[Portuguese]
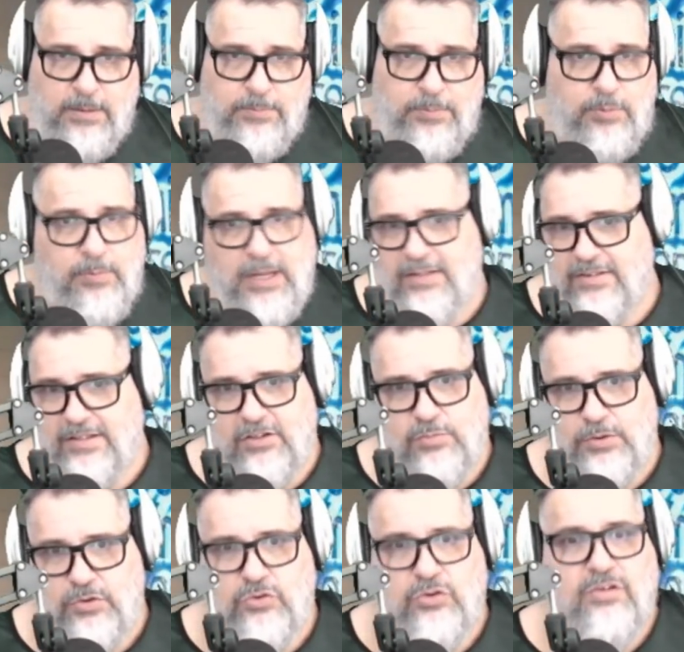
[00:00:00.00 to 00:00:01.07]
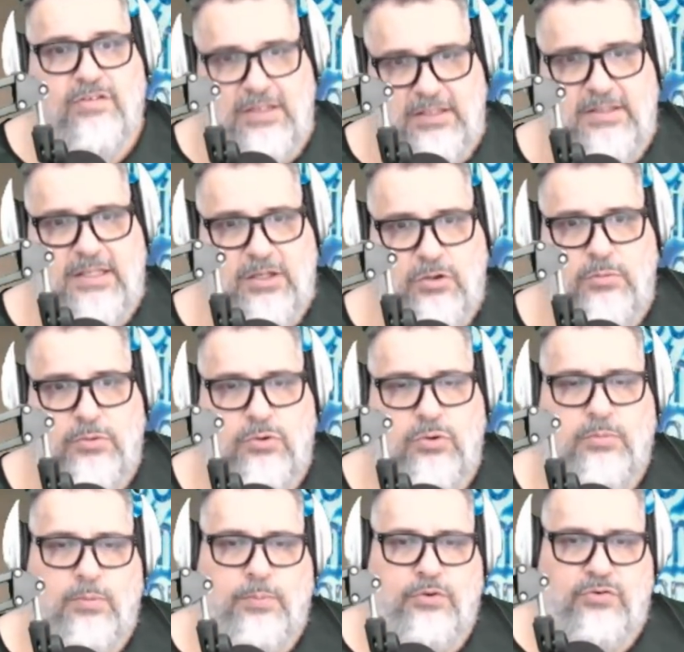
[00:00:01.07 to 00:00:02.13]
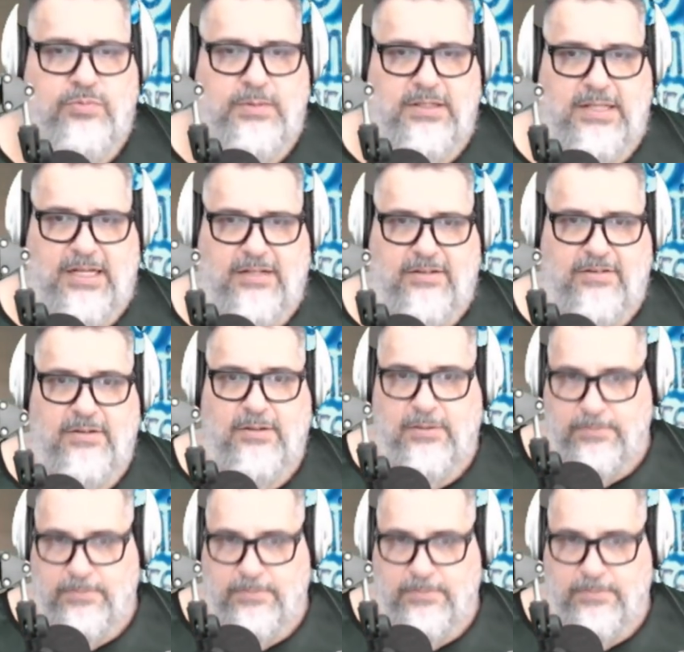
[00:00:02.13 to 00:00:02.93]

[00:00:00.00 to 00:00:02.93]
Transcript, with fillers: por mais que as pessoas citem como, como possibilidades